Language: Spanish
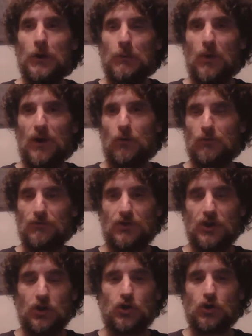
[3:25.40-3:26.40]
Bueno,
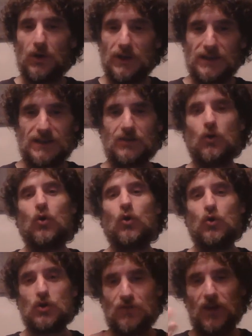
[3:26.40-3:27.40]
dicho esto,
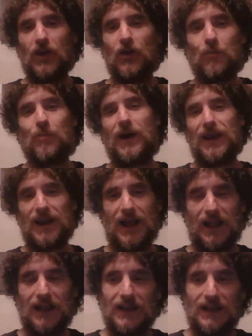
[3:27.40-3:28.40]
los veo
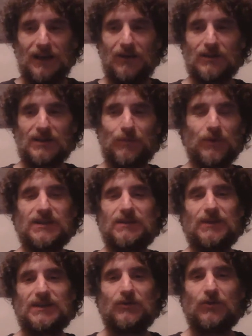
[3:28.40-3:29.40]
para las
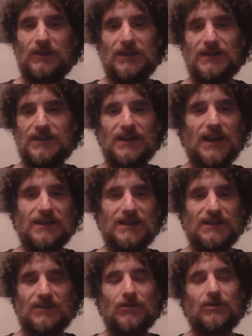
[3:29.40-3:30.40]
próximas noticias.
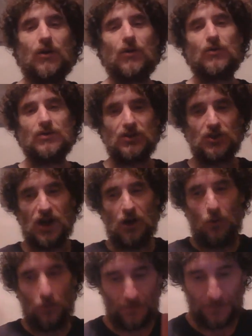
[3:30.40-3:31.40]
Esto es todo.
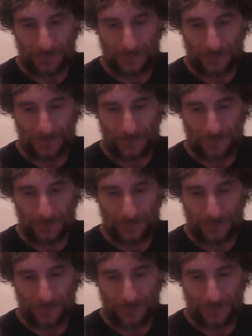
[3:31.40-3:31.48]
Chao.